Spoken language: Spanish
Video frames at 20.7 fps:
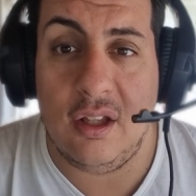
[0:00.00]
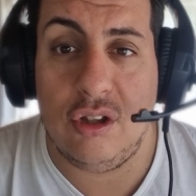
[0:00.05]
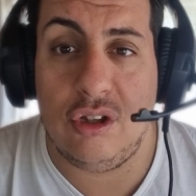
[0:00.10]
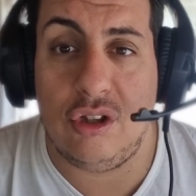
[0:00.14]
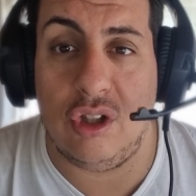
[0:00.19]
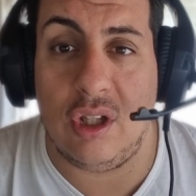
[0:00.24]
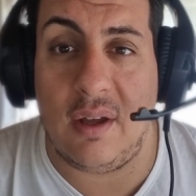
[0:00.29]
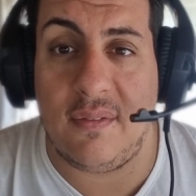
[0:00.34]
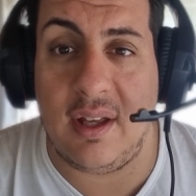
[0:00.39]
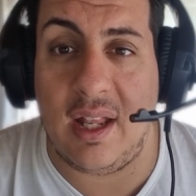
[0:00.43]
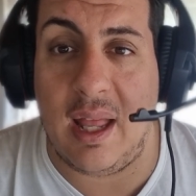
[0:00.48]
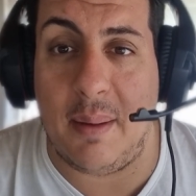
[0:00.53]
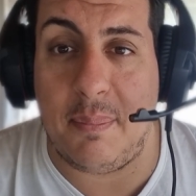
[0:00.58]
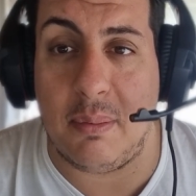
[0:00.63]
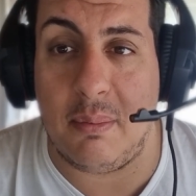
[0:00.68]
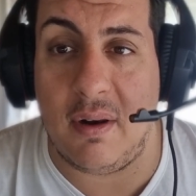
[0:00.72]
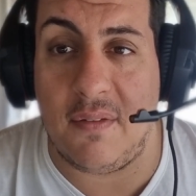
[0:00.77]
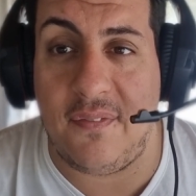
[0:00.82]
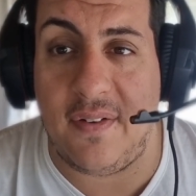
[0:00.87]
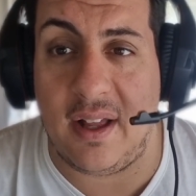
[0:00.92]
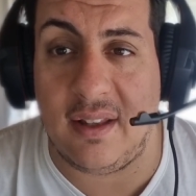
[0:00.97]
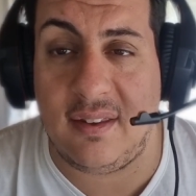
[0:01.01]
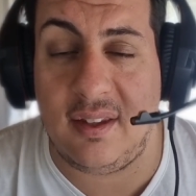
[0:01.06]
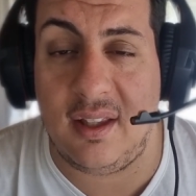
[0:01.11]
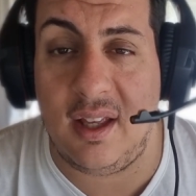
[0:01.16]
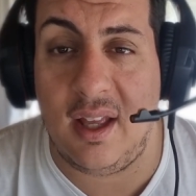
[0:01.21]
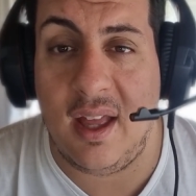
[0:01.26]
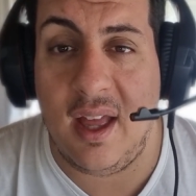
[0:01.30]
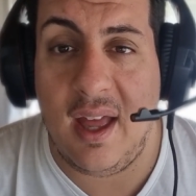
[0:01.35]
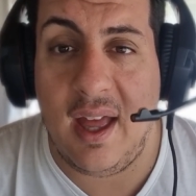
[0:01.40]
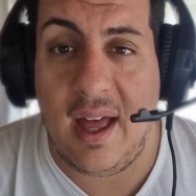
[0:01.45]
todavía en la primera
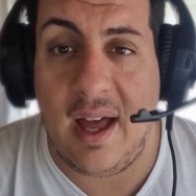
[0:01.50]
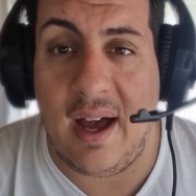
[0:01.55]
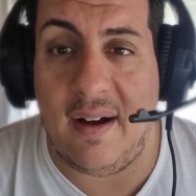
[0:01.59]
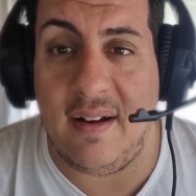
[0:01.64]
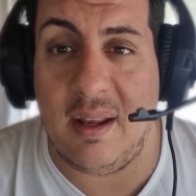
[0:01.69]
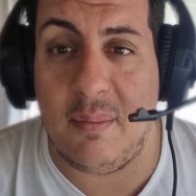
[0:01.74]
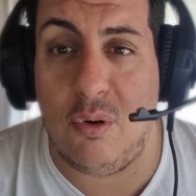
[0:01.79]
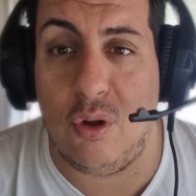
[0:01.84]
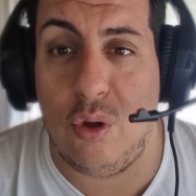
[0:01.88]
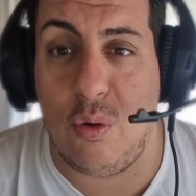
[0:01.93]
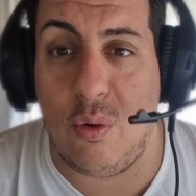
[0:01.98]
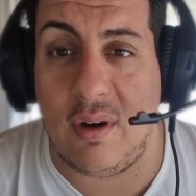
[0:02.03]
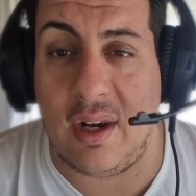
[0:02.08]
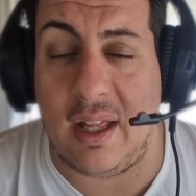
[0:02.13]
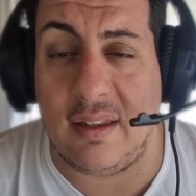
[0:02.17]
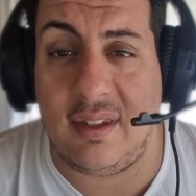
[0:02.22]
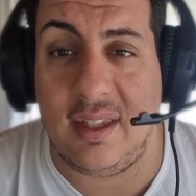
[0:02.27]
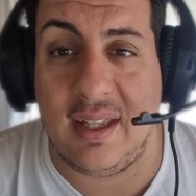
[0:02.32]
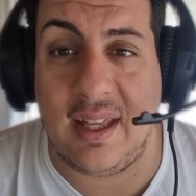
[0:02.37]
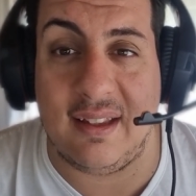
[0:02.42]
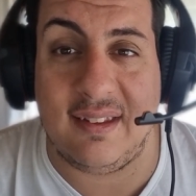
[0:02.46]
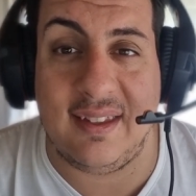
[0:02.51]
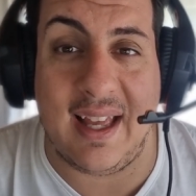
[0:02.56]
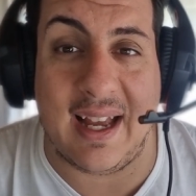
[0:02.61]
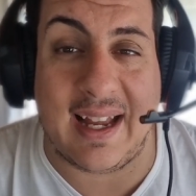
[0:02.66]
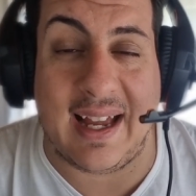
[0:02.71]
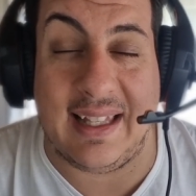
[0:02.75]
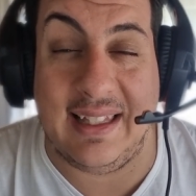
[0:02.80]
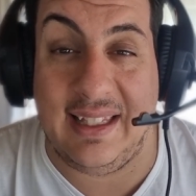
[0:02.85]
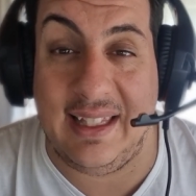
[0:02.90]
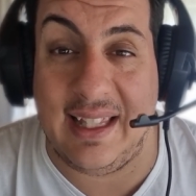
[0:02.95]
fase, hablemos de un Racing que sea
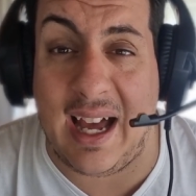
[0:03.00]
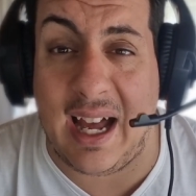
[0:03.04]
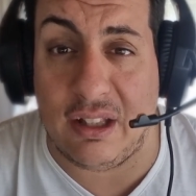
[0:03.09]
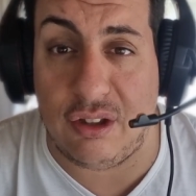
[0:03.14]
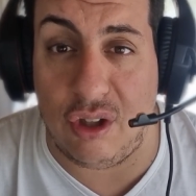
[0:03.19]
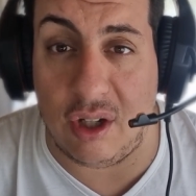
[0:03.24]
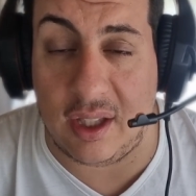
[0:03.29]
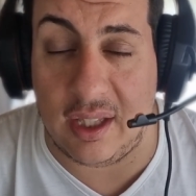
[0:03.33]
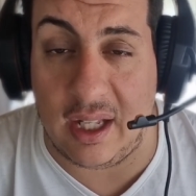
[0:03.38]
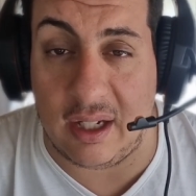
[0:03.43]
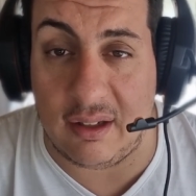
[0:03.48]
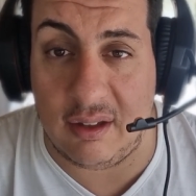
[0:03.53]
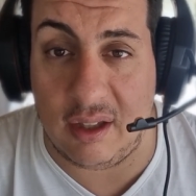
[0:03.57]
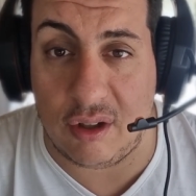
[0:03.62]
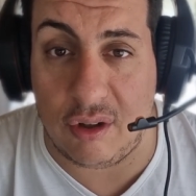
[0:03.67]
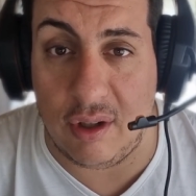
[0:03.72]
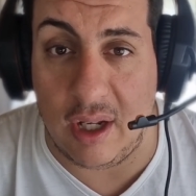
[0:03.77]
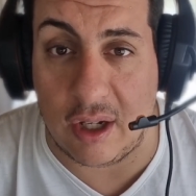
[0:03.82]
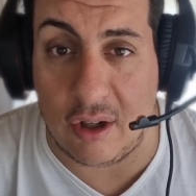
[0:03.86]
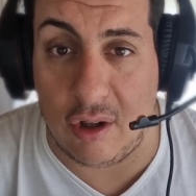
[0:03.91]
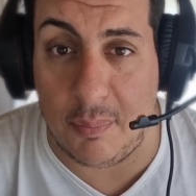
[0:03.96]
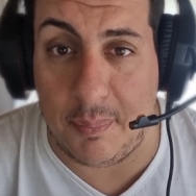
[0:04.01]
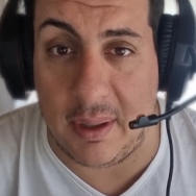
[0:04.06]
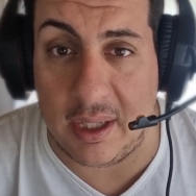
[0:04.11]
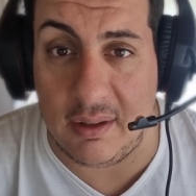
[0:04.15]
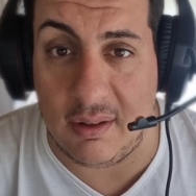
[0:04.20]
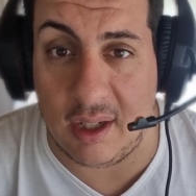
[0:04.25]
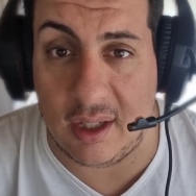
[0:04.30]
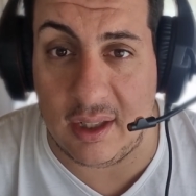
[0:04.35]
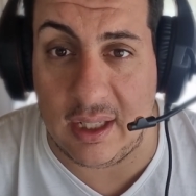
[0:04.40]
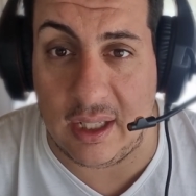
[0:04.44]
candidato a quedarse con la Copa
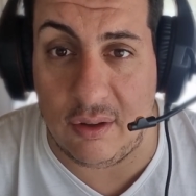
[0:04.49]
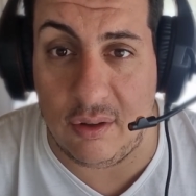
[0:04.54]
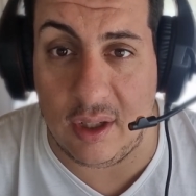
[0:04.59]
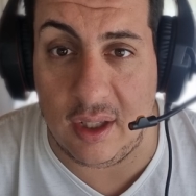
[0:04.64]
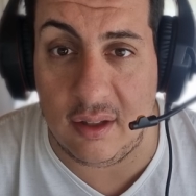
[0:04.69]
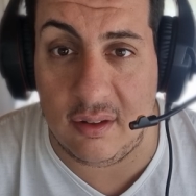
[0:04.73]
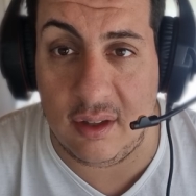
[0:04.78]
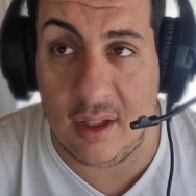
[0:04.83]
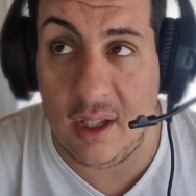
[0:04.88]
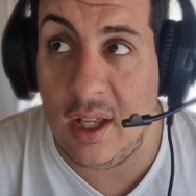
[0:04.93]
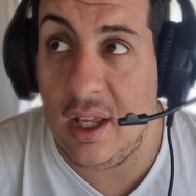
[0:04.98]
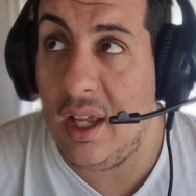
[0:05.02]
Libertadores.